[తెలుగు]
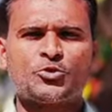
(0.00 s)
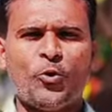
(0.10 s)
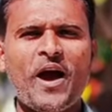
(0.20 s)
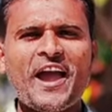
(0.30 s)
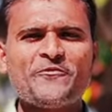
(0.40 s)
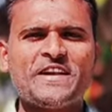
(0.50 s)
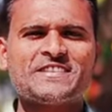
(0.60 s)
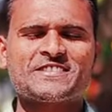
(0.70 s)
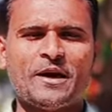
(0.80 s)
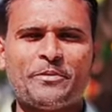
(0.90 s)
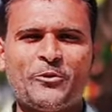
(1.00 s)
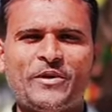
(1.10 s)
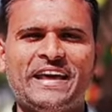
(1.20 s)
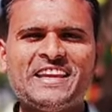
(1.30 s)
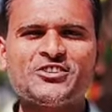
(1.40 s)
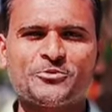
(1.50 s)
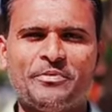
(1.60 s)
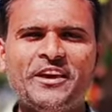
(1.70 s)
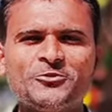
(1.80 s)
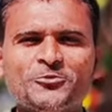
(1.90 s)
సో హాయ్ ఫ్రెండ్స్ నా పేరు గణేష్
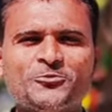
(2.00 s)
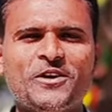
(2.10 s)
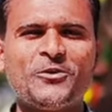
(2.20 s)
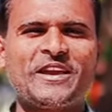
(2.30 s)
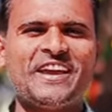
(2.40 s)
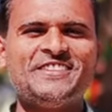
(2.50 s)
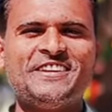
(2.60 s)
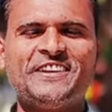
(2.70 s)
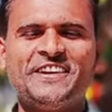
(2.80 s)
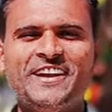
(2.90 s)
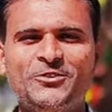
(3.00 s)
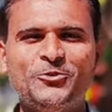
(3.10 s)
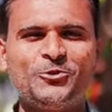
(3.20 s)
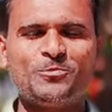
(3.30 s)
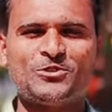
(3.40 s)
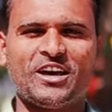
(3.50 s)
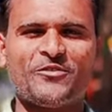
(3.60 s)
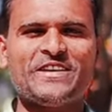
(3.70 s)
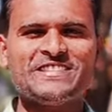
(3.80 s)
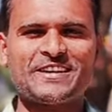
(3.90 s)
మీరు చూస్తున్నారు కేజీ టెక్నికల్ యూట్యూబ్
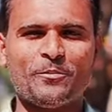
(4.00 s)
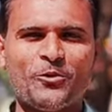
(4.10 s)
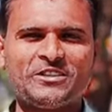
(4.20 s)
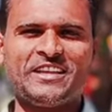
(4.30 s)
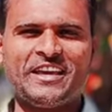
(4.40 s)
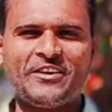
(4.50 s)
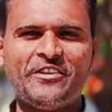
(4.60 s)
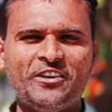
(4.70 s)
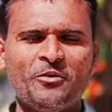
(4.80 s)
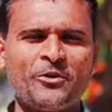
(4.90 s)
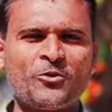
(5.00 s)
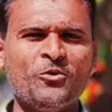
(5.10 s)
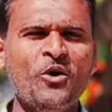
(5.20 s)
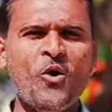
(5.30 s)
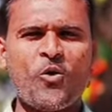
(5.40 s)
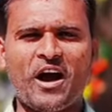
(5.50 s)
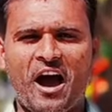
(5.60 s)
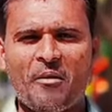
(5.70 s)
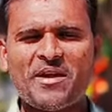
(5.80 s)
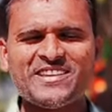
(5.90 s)
ఛానల్ ఫ్రెండ్స్ ఇకపోతే ఈ వీడియోలో మీకు ఒక
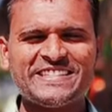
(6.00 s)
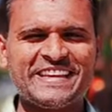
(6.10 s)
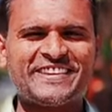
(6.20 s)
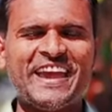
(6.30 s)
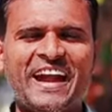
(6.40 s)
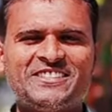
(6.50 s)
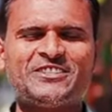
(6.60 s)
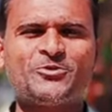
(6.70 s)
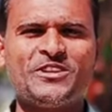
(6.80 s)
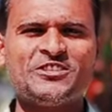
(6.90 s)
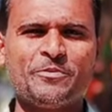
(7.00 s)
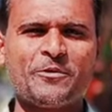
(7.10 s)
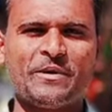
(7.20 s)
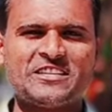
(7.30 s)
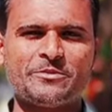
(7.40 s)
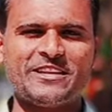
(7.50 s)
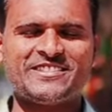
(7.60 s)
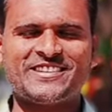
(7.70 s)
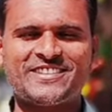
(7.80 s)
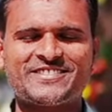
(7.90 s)
అమేజింగ్ గ్యాడ్జెట్ గురించి మీకు పరిచయం
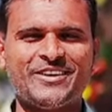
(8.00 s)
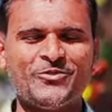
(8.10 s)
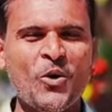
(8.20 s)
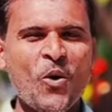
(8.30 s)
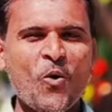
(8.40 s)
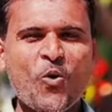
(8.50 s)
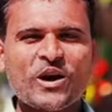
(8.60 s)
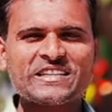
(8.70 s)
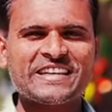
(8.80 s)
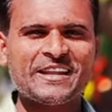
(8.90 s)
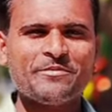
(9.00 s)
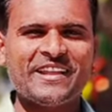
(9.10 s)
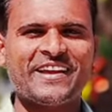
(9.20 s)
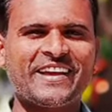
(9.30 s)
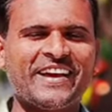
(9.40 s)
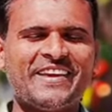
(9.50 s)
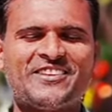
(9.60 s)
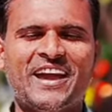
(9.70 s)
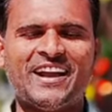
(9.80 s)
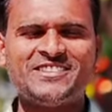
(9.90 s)
అనేది చేశాను ఒక్కసారి మీరు కనుక ఈ
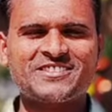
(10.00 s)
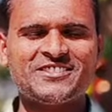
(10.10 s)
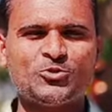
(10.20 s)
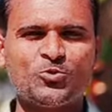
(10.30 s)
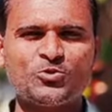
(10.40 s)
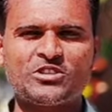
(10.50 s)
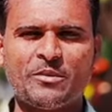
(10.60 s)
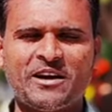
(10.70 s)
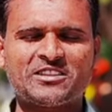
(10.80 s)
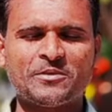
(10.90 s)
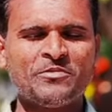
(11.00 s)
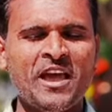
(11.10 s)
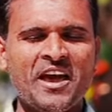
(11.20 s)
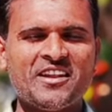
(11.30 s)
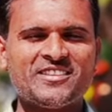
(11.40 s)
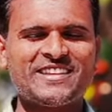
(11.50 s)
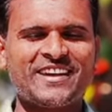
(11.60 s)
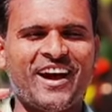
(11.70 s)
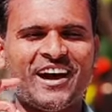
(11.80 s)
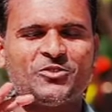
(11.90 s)
గ్యాడ్జెట్ని చూస్తే మాత్రం
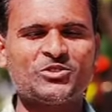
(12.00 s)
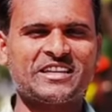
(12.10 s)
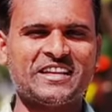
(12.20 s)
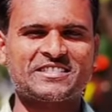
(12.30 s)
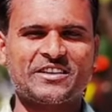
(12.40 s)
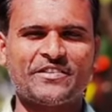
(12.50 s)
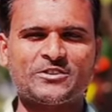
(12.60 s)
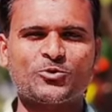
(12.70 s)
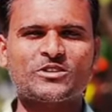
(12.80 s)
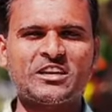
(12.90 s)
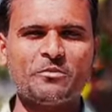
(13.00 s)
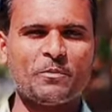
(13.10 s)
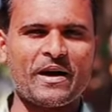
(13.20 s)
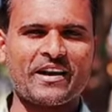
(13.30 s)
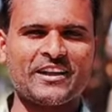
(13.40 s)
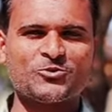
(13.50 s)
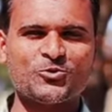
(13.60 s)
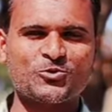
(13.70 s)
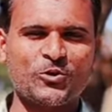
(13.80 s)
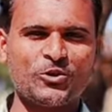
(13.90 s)
నిజంగా అదుర్స్ ఫ్రెండ్స్ ఒకసారి మీరు పక్కన
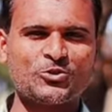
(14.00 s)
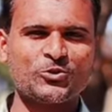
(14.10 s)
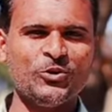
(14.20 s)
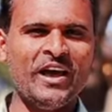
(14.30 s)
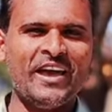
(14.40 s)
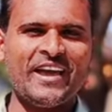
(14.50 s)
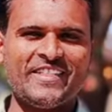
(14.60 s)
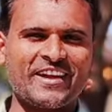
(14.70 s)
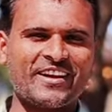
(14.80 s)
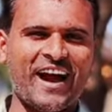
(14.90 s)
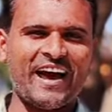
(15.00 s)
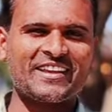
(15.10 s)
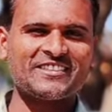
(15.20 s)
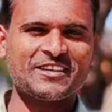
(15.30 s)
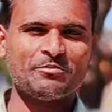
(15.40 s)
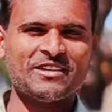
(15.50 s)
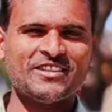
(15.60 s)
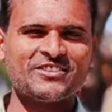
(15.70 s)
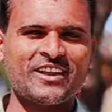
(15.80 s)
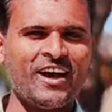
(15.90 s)
చూసుకోవచ్చు ఇది కార్కి
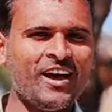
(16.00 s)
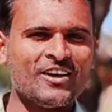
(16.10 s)
సంబంధించిన